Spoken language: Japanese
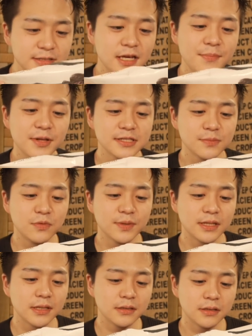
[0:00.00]
ぜひ皆さんもま
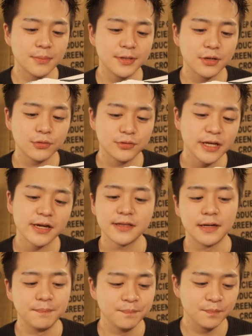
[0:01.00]
だ食べたことない
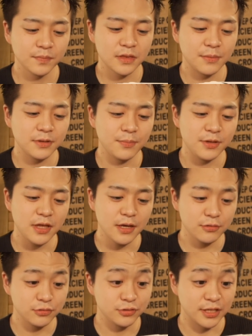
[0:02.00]
方、食べてみてく
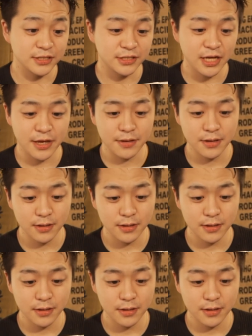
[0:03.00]
ださい。